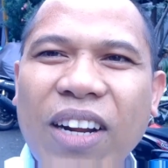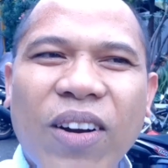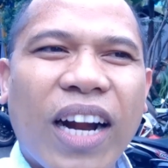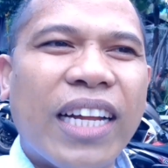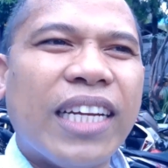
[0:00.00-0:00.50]

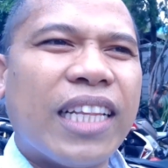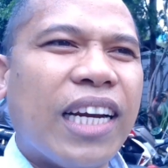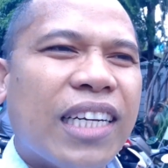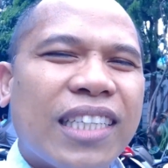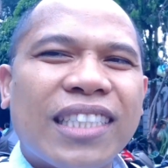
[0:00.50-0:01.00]
ada orang
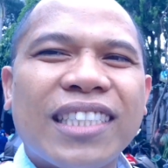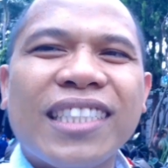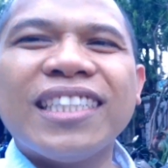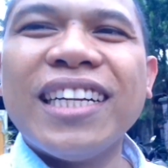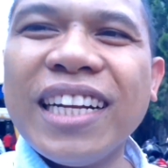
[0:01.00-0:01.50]
hajatan
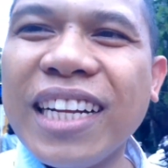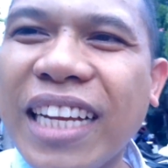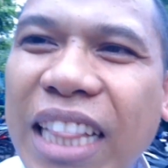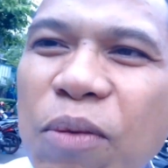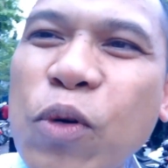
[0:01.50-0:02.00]

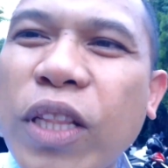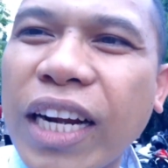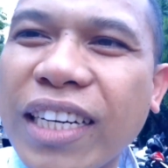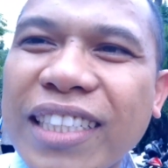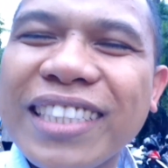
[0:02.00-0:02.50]
kita
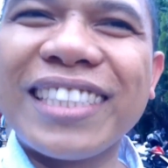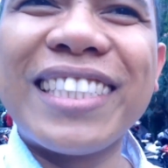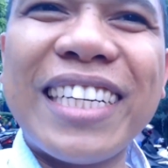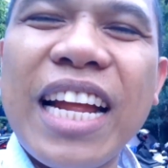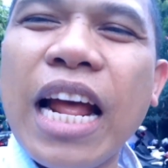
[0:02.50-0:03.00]
muter
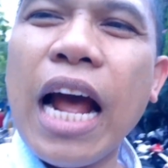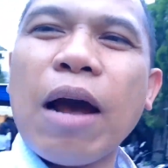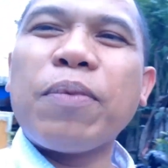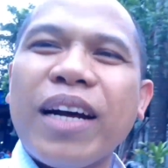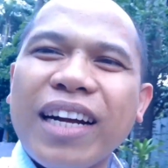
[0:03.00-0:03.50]

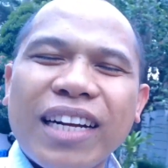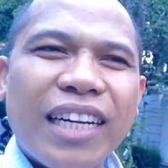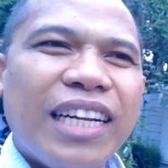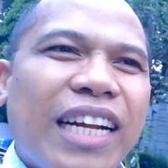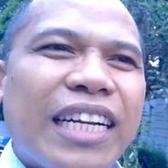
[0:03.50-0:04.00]
apa
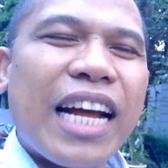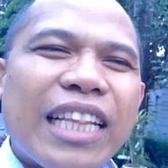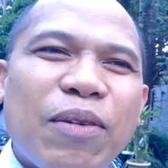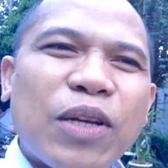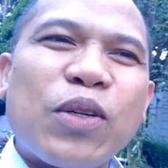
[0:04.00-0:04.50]

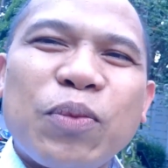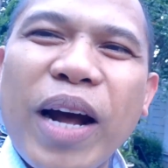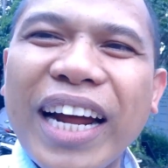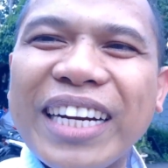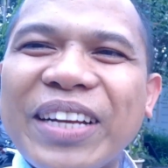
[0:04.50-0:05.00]
enggak kita masuk
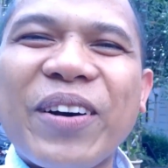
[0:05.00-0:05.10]
makan di